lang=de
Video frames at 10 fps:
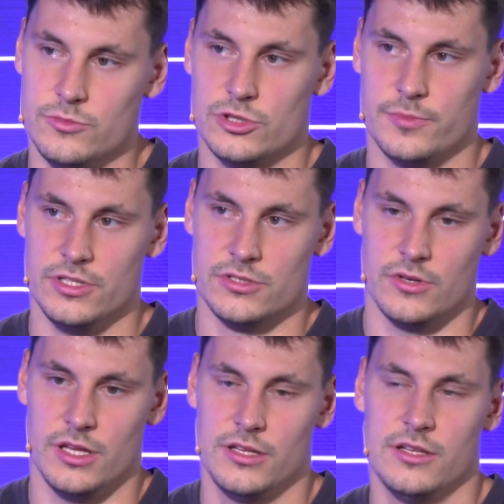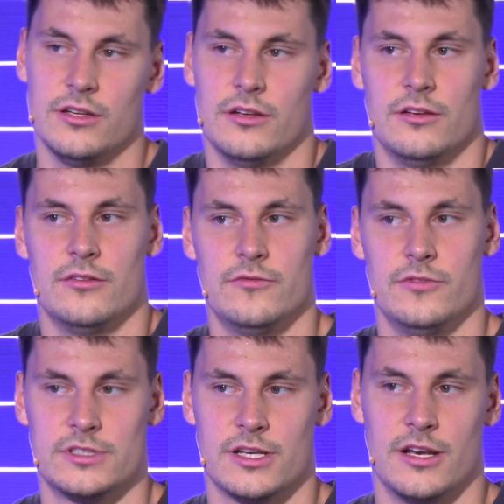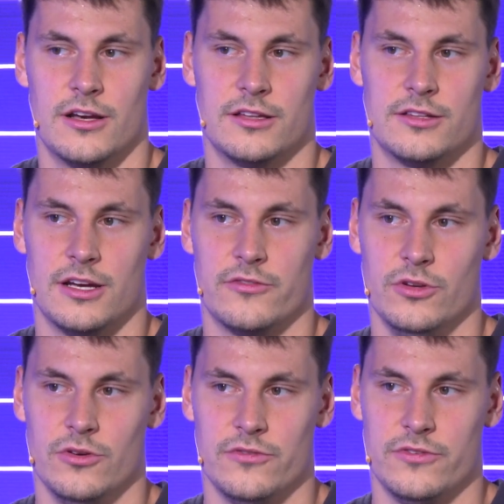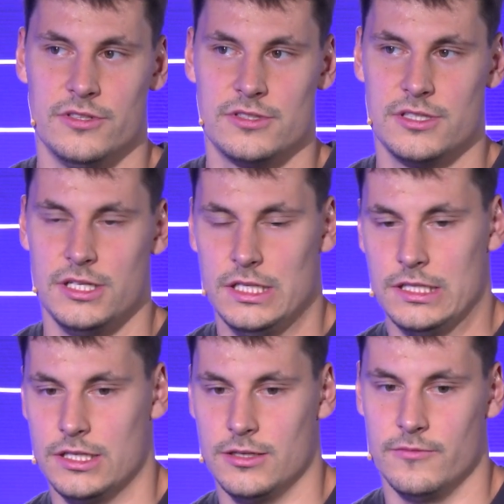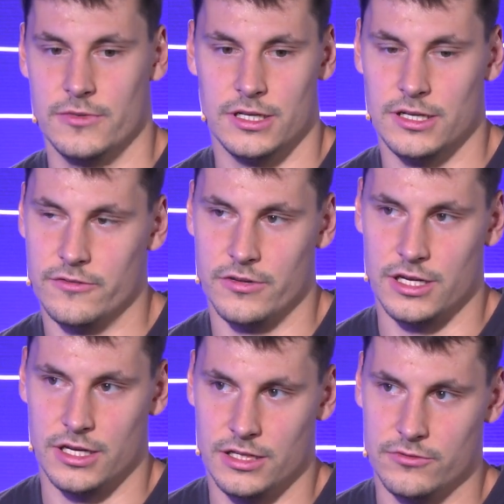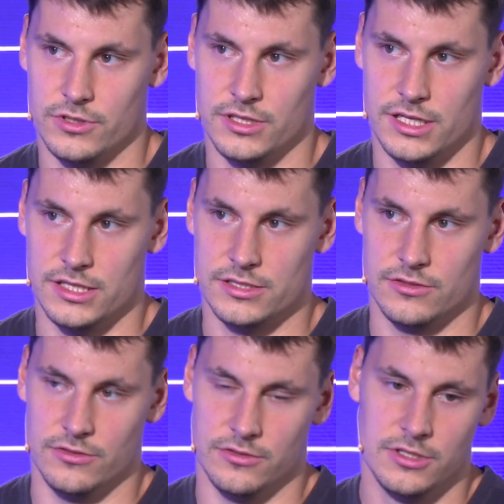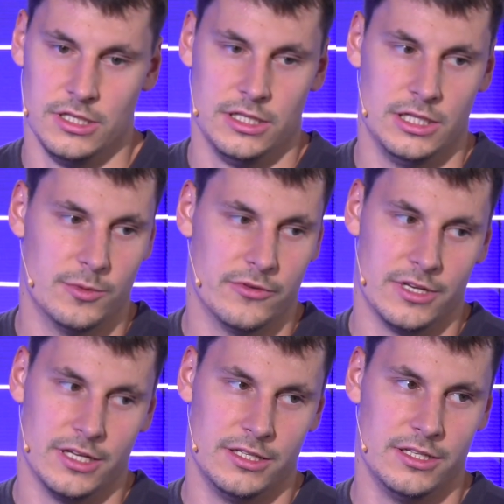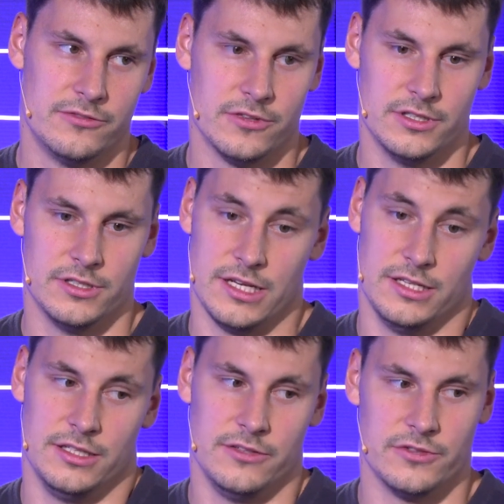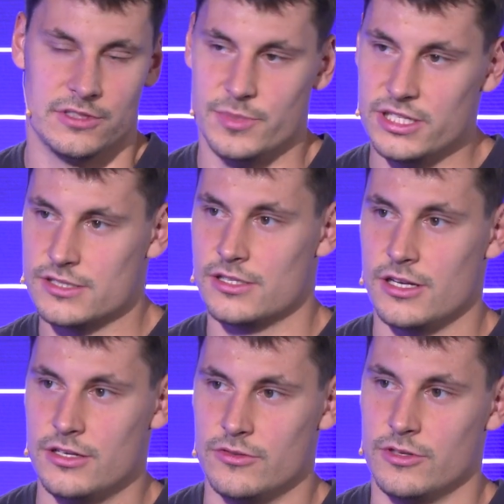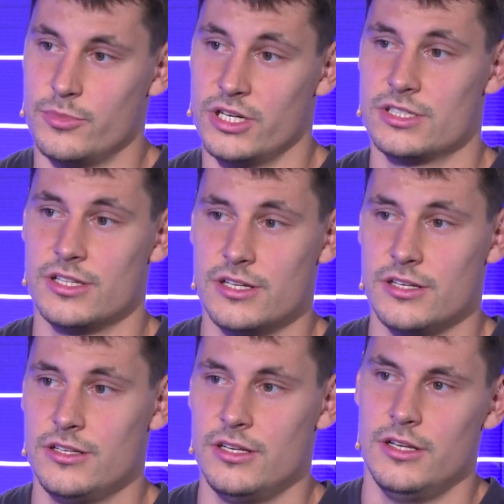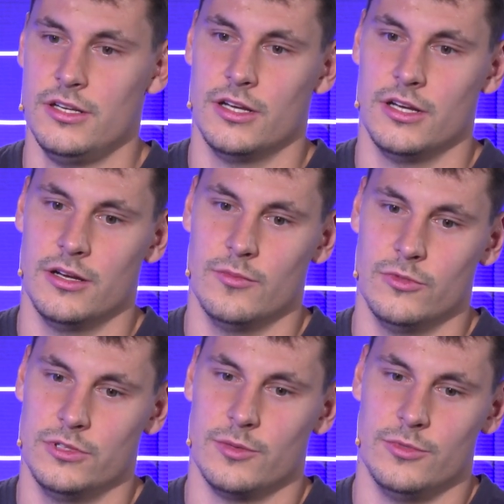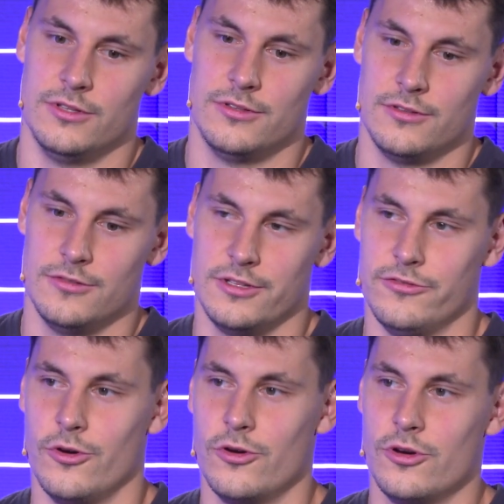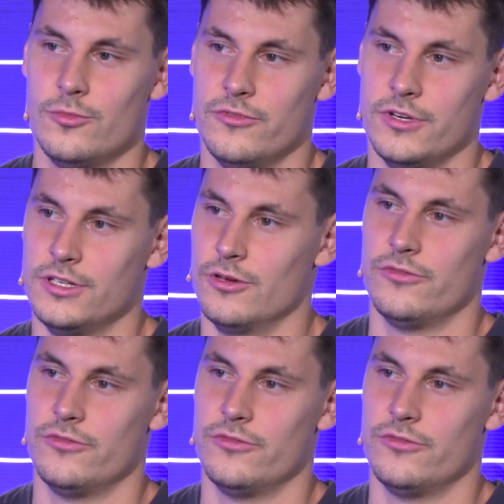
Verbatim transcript: im Spiel zu ändern, dann wird es ein langer Tag für die Offense, weil dann einfach keine Antworten da sind. Und immer wenn ein Defen, eine Defense blitzen kann oder pressuren kann, ähm, und damit davonkommt, weil die